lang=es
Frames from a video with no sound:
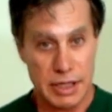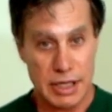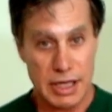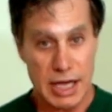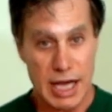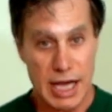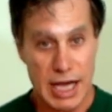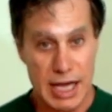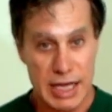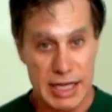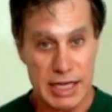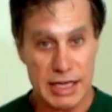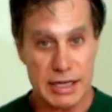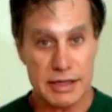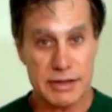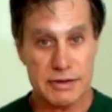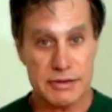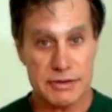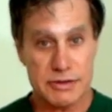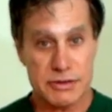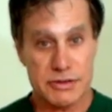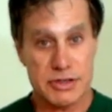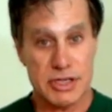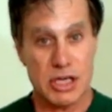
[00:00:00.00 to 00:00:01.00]

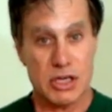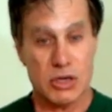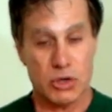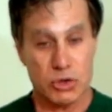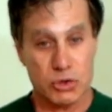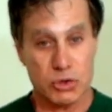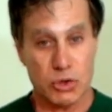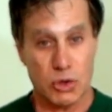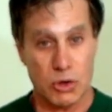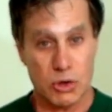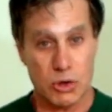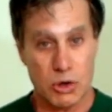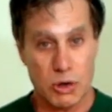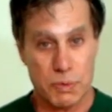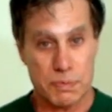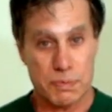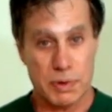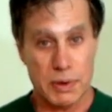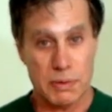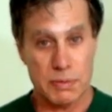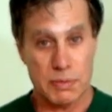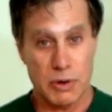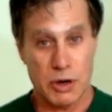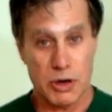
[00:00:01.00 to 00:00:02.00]
Ahí lleno todos los
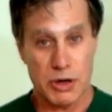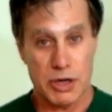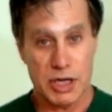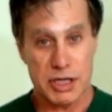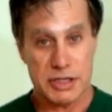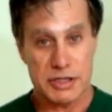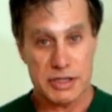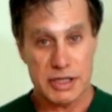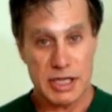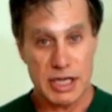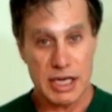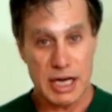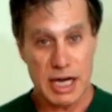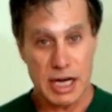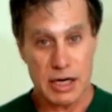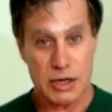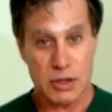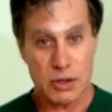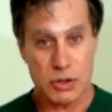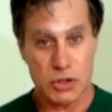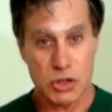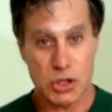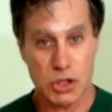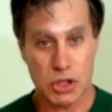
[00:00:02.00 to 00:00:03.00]
pulmones y
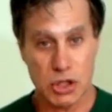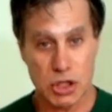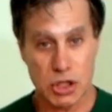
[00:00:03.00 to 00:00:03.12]
largo.